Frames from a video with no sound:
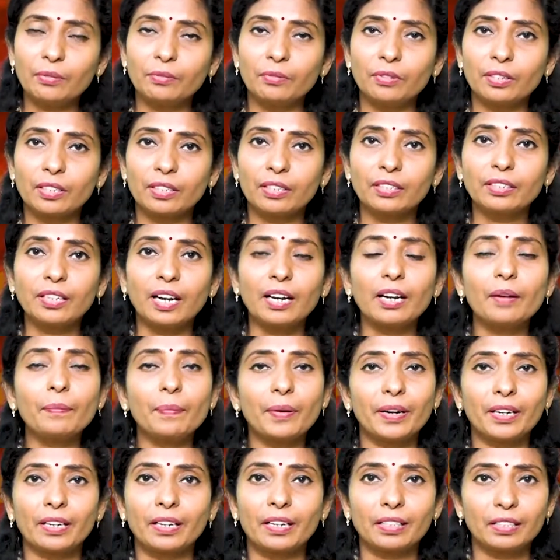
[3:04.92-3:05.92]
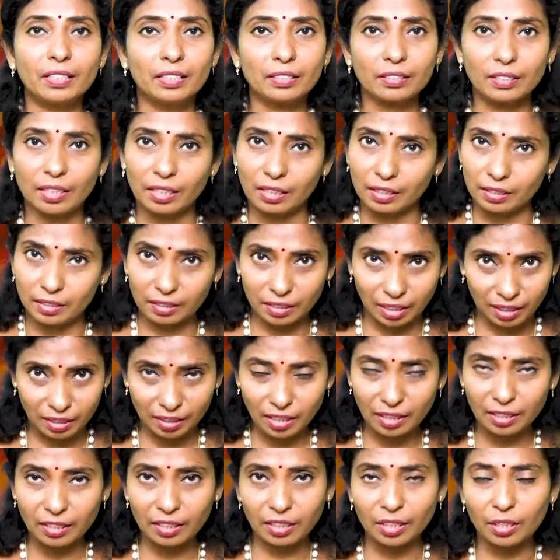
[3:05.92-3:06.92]
உங்களுக்கு நல்ல பழங்களை தான் த
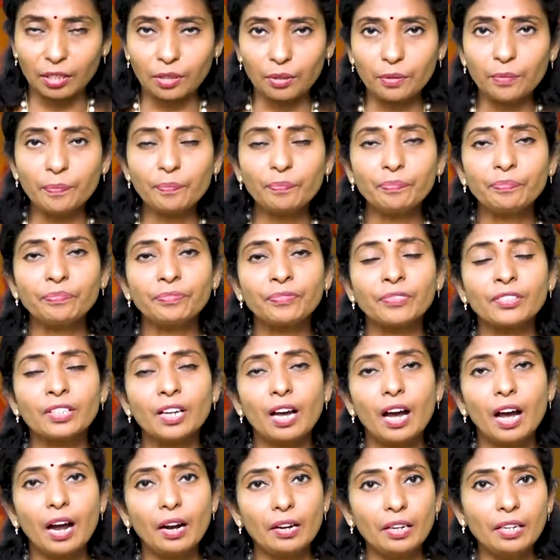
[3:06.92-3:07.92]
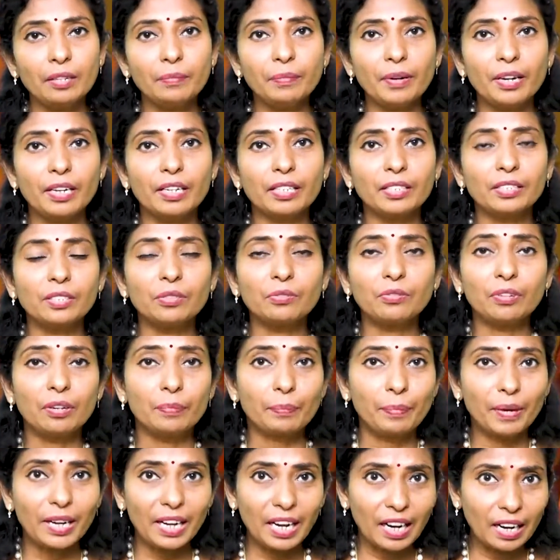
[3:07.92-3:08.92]
தந்தை தீரணும் அப்படின்னு பார்க்குறச்சு உங்களோட
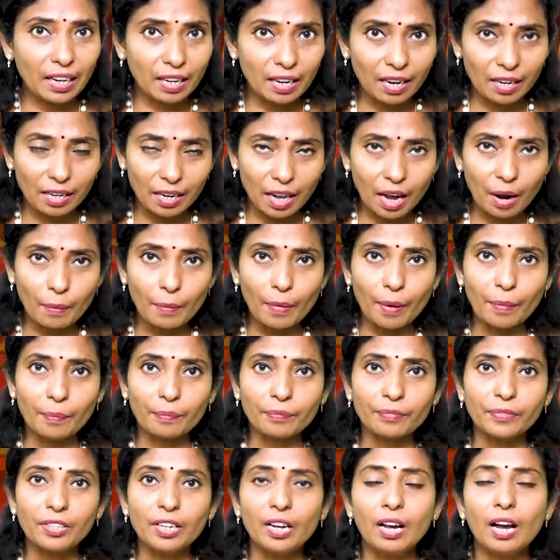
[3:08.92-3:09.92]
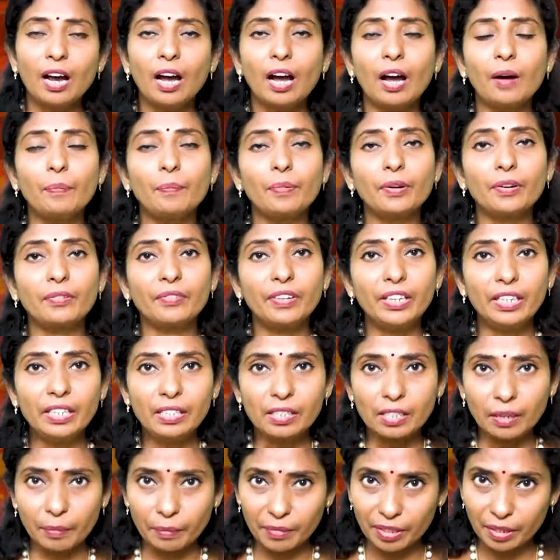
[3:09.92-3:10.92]
பிள்ளைகளால் லாபம் அப்புறம் வீடு
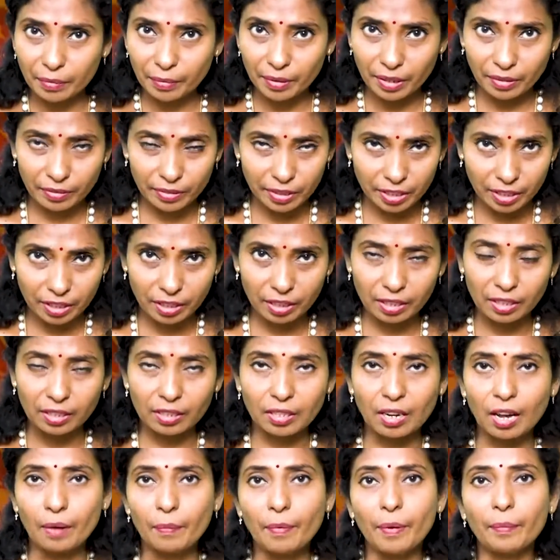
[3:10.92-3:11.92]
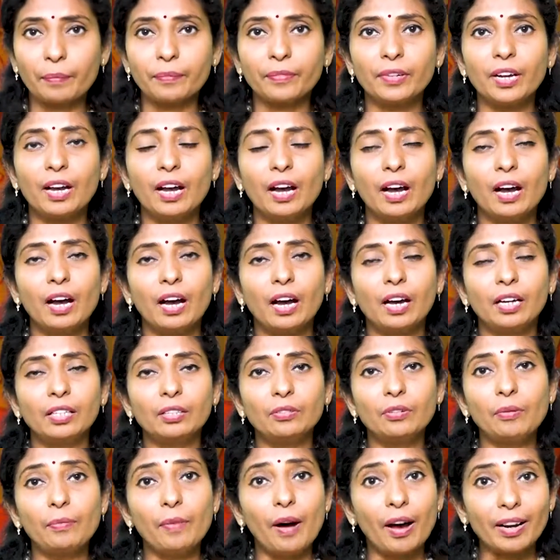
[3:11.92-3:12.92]
சம்மந்தப்பட்ட விஷயங்களில் லாபம்
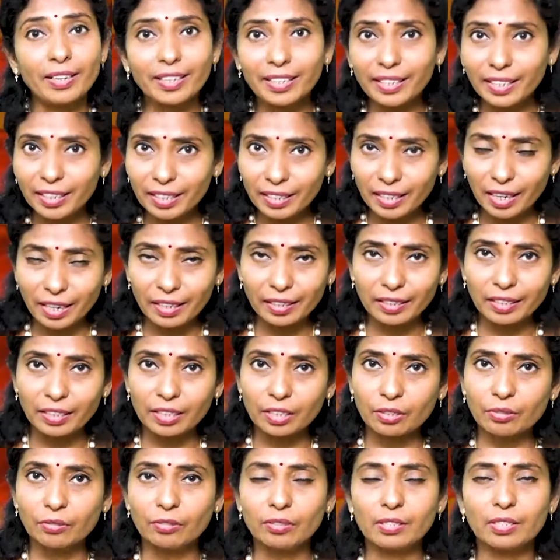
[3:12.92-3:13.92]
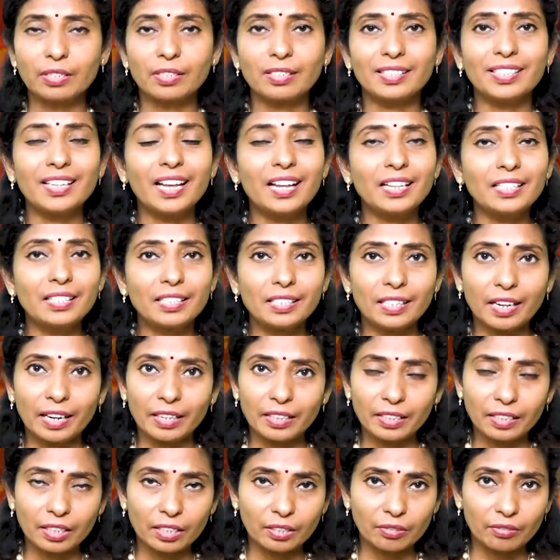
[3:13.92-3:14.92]
அதுவும் மார்க்கெட்டிங் லைனில் இருக்கவங்களுக்கு சேல்ஸ்
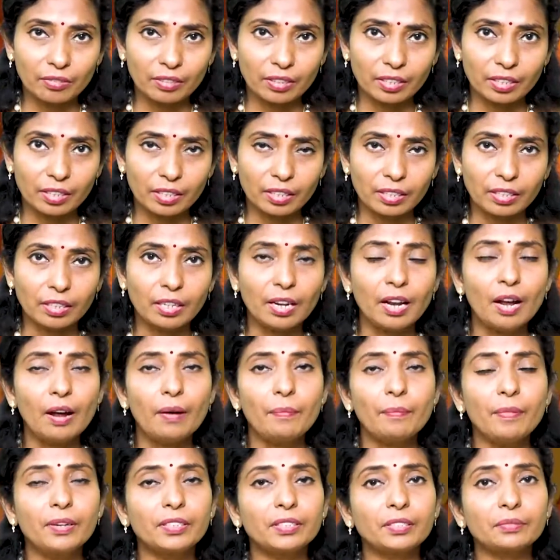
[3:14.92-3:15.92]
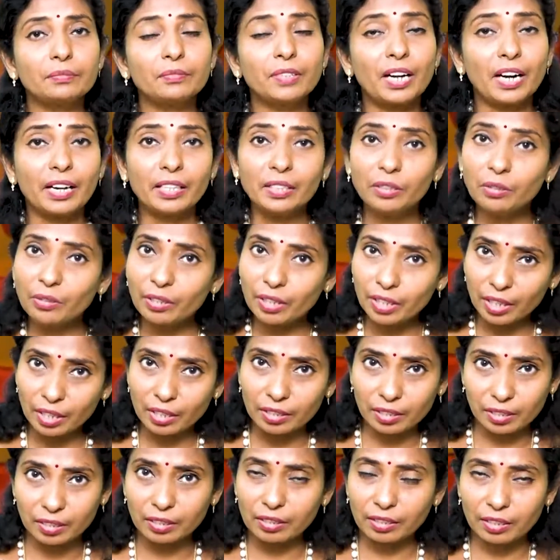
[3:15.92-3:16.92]
லைனில் இருக்கவங்களுக்கு மற்றும் கலைத்துறையில்
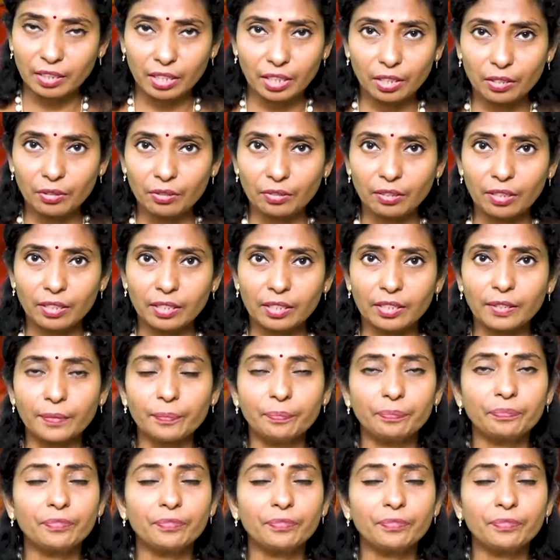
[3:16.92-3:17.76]
இருக்கவங்களுக்கு